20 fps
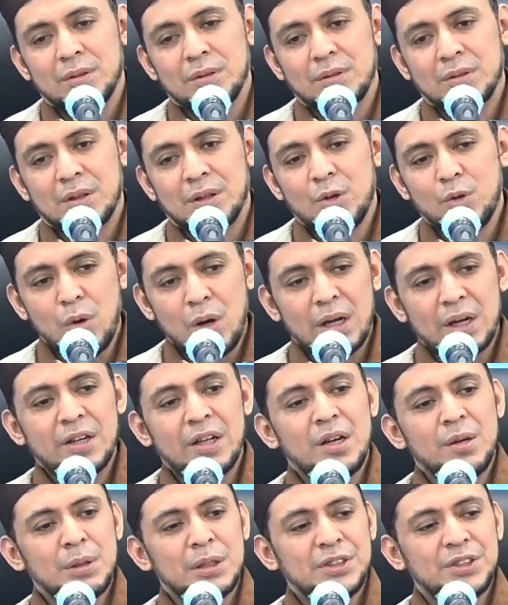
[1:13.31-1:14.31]
Keluar
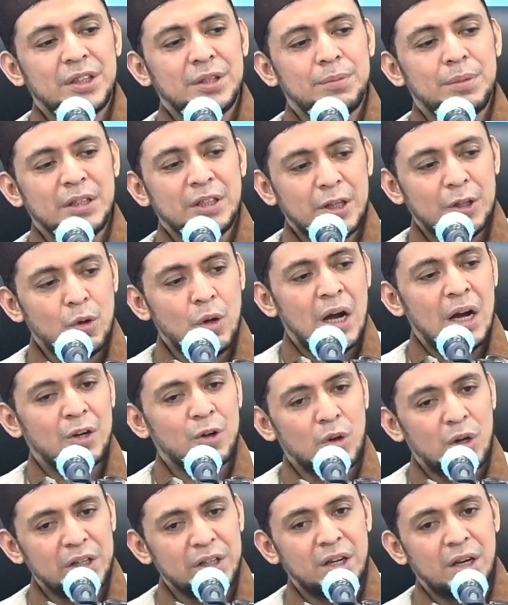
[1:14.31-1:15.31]
dari masjid baca doa.
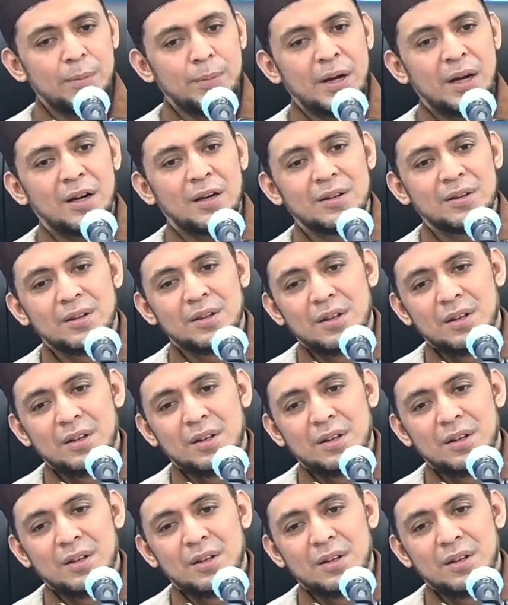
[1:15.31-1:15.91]
Doanya apa?